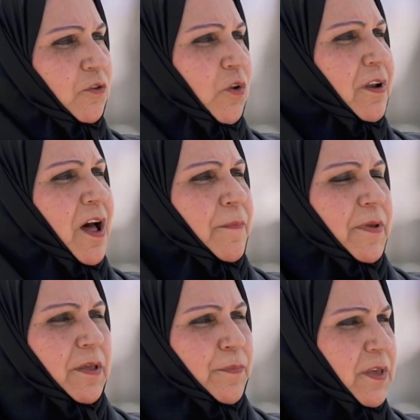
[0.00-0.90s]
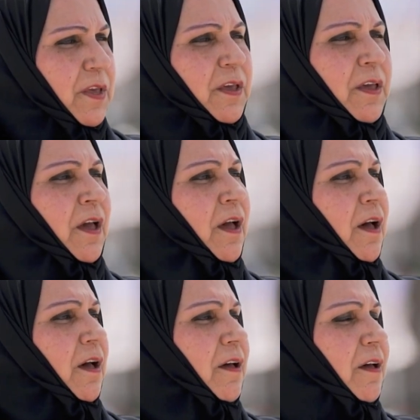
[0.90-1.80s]
طلابي بيئي
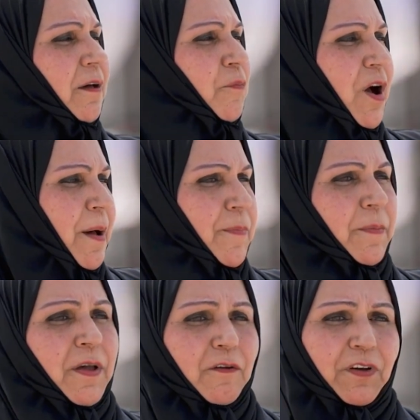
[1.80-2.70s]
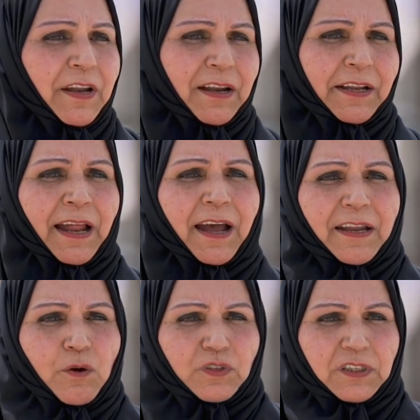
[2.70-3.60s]
آه، محبب فنحن الحين
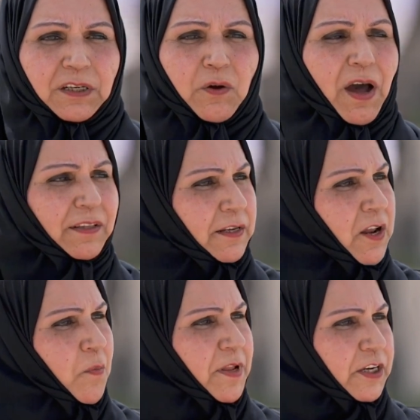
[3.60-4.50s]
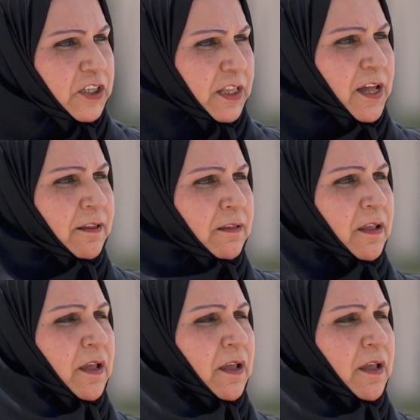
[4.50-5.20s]
حاليا وصلنا واعطيناهم الارشادات